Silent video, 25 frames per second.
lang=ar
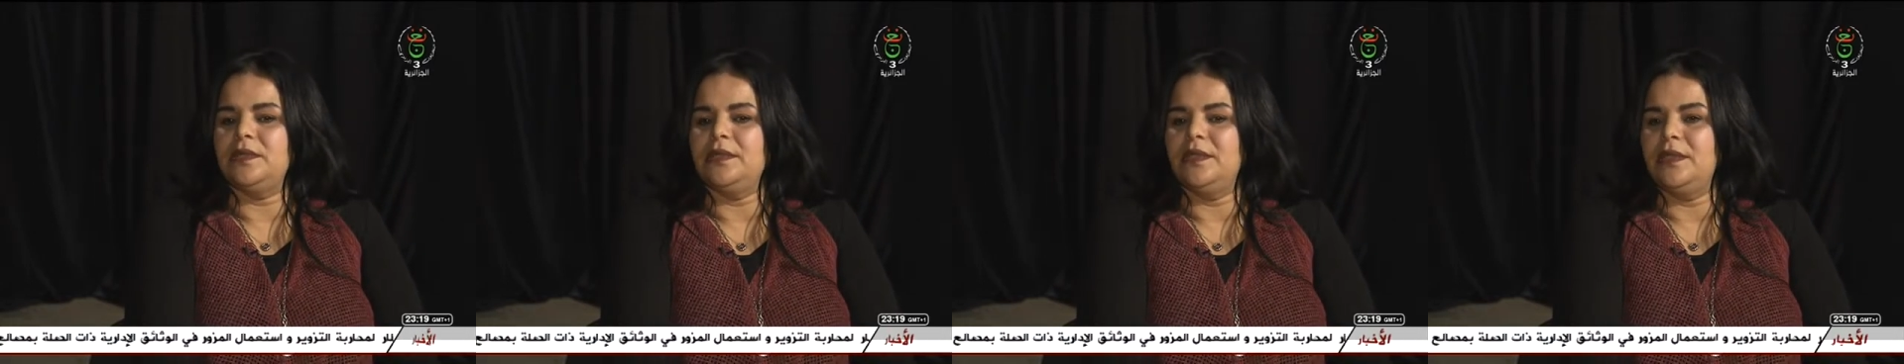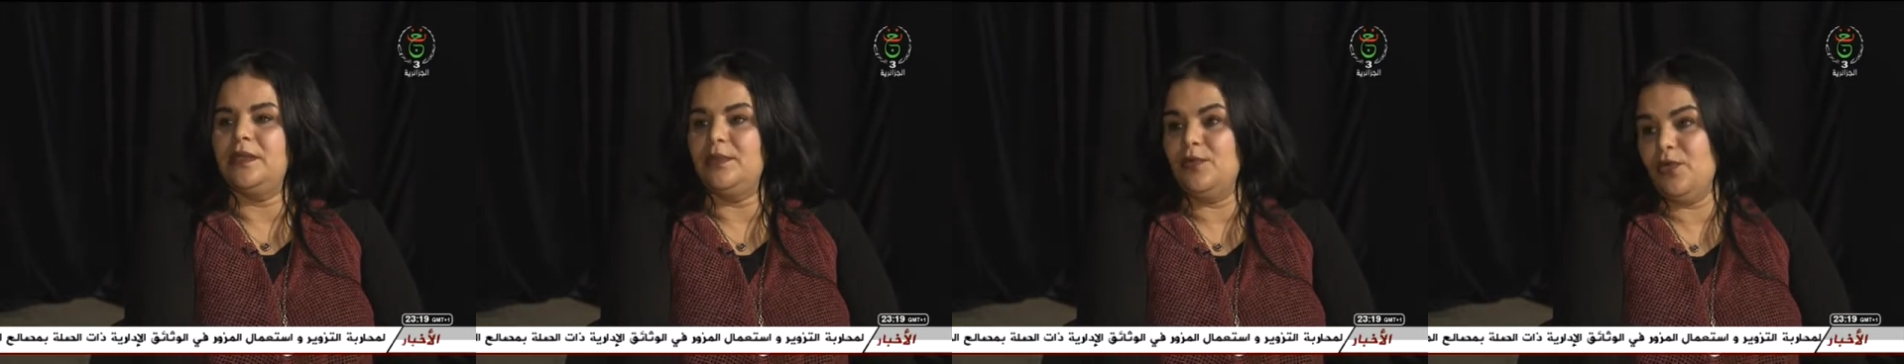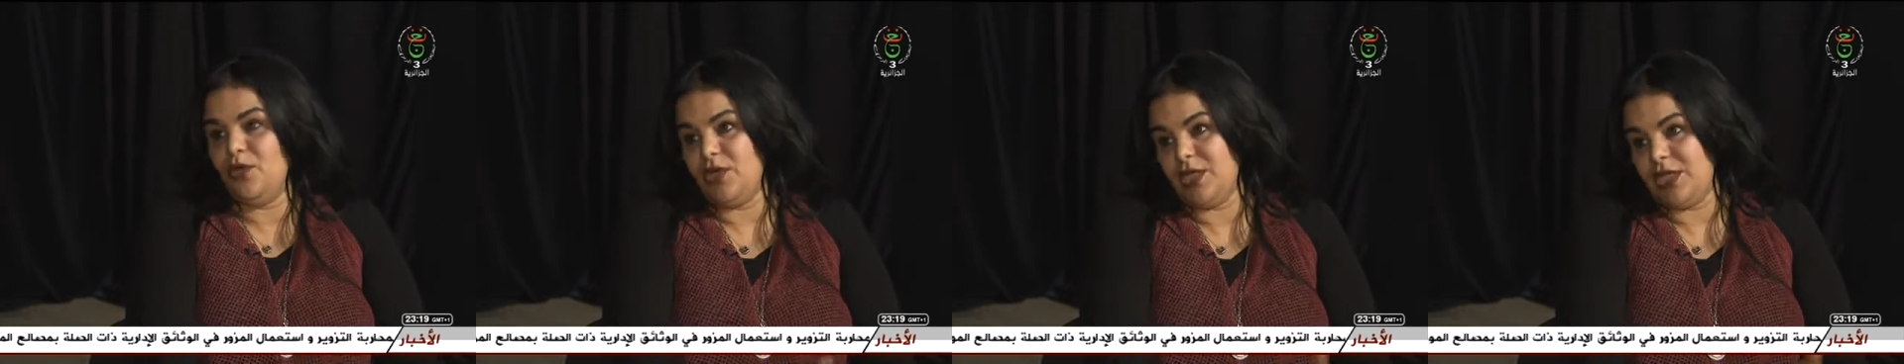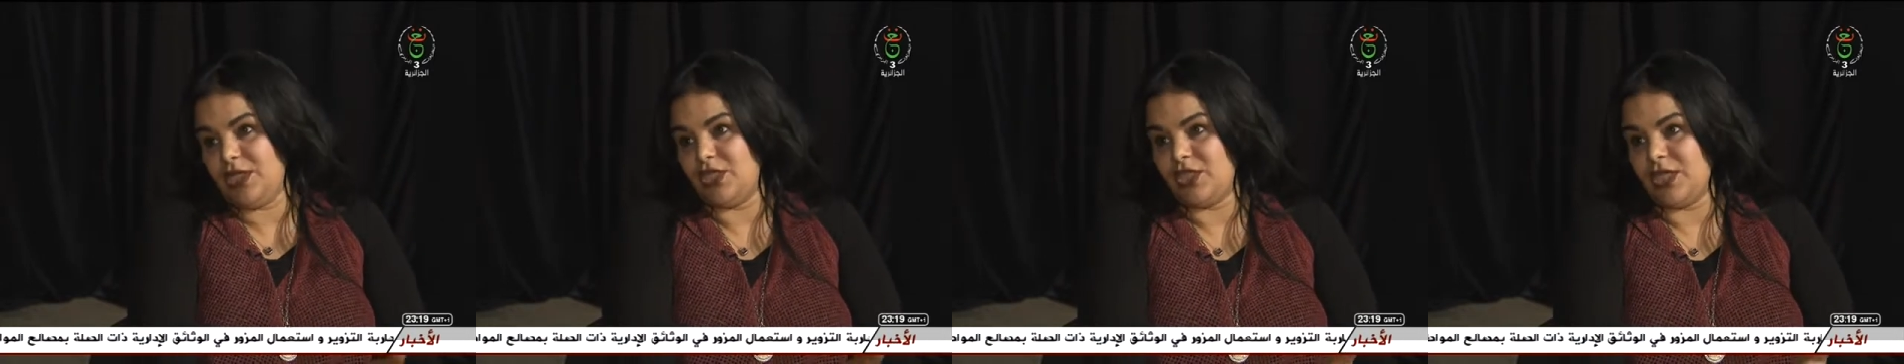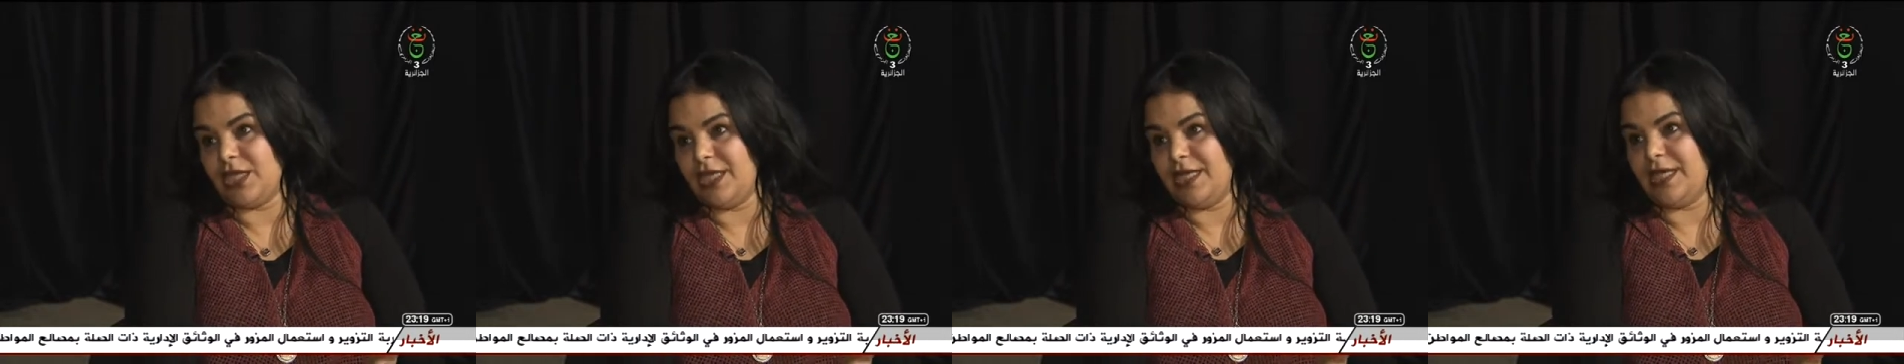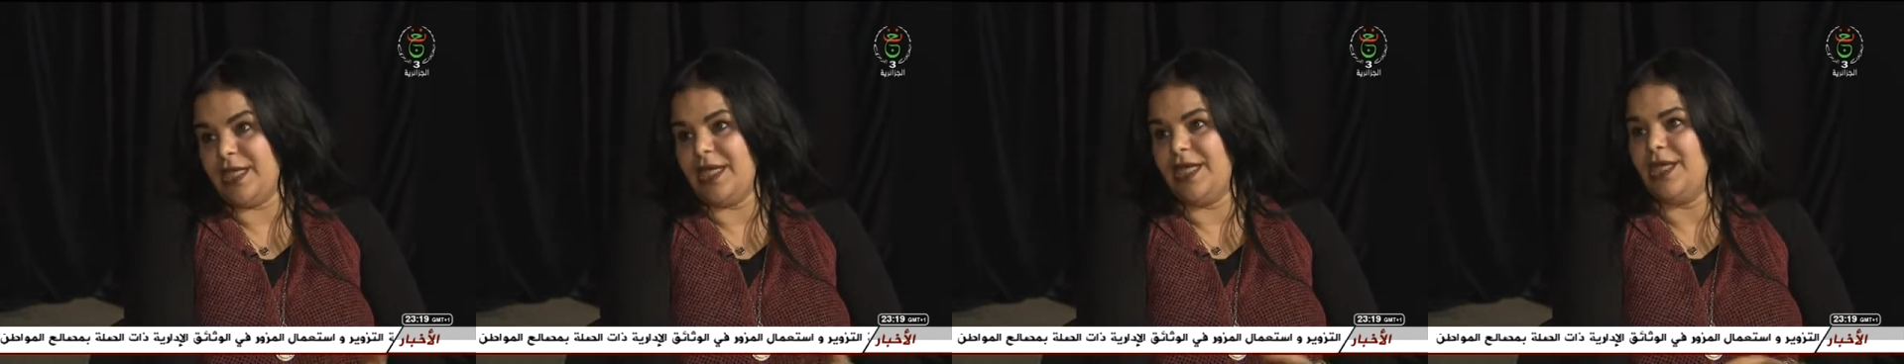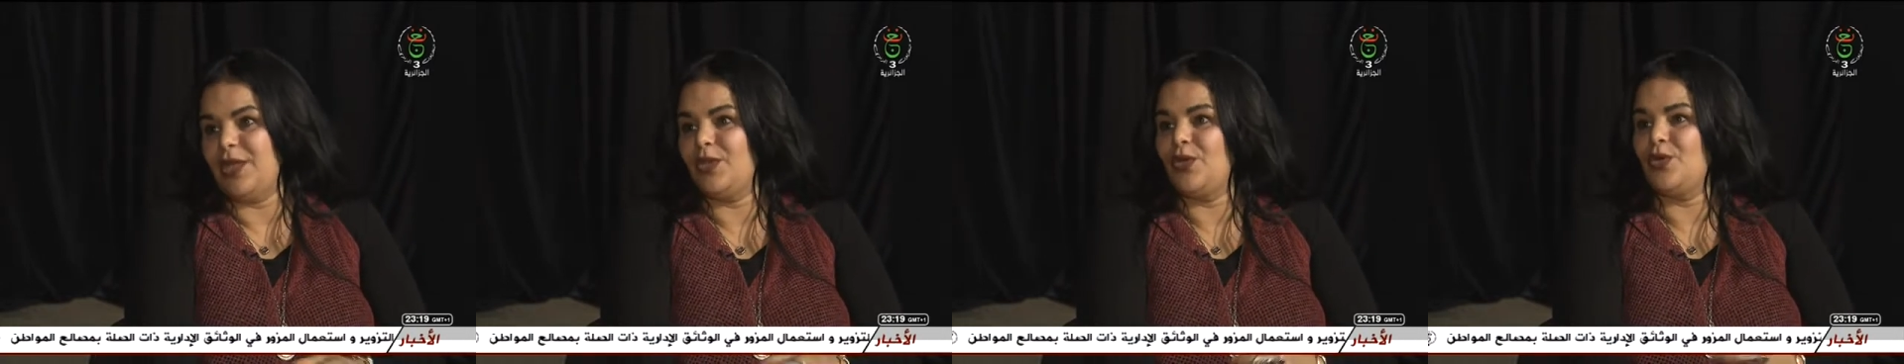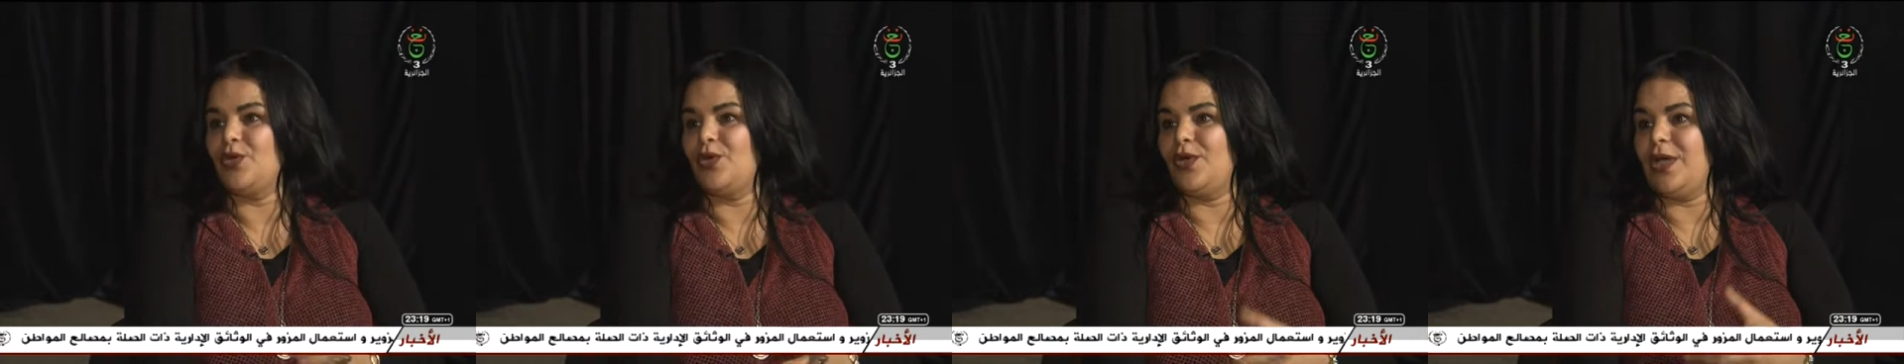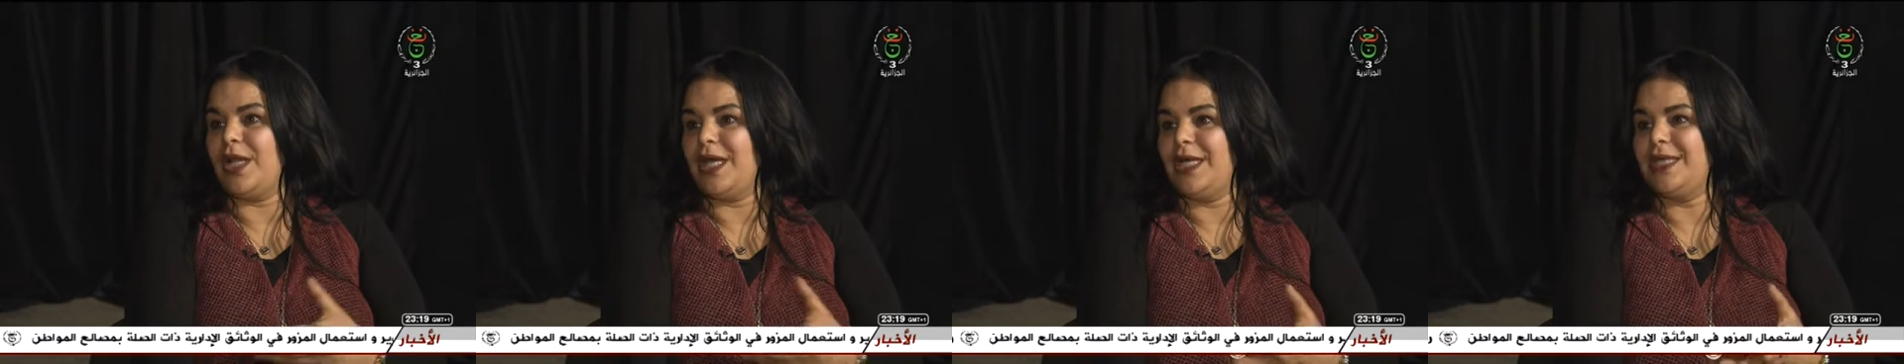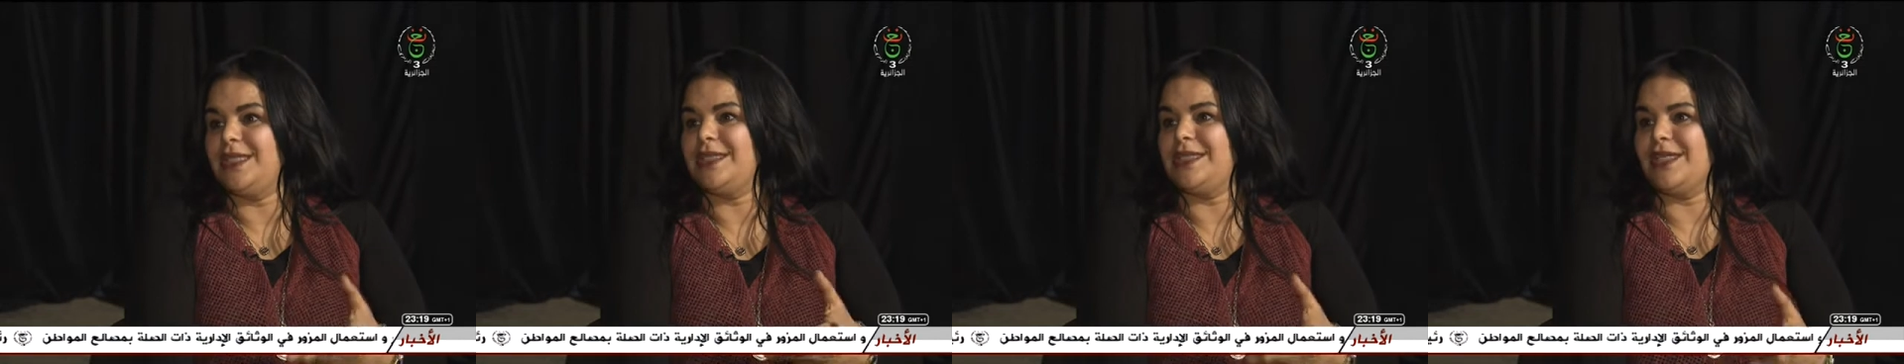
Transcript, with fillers: المخرجه اللي راهي درك راهي